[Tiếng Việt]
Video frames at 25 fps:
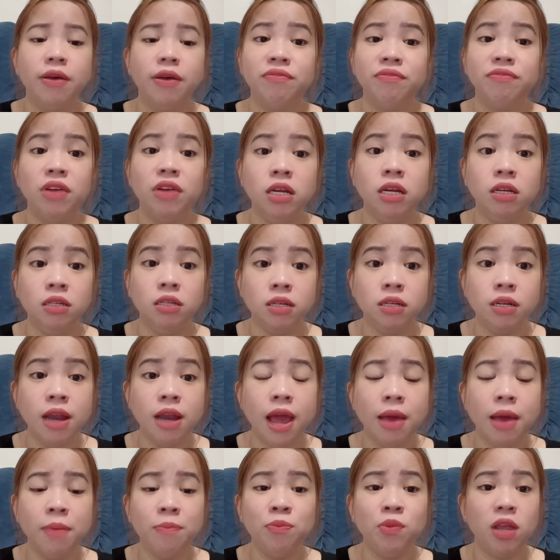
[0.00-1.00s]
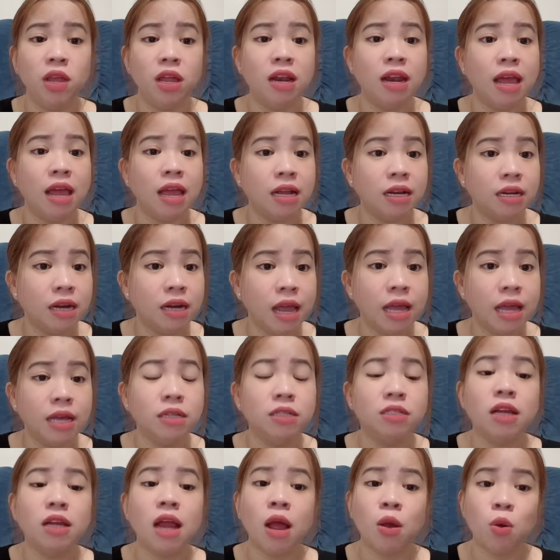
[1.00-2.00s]
vì nửa đêm chị len lén
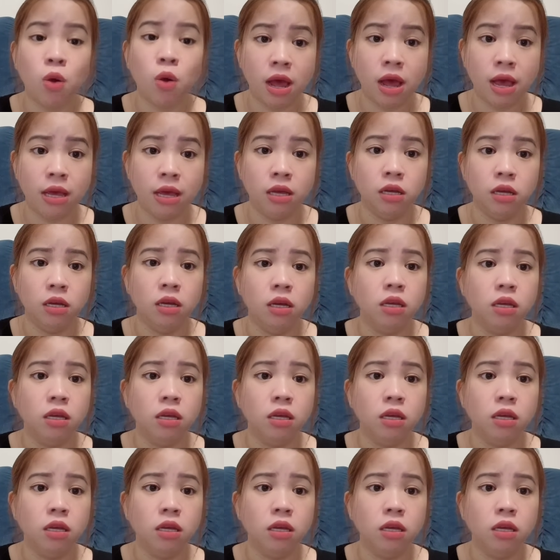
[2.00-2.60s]
ra ngoài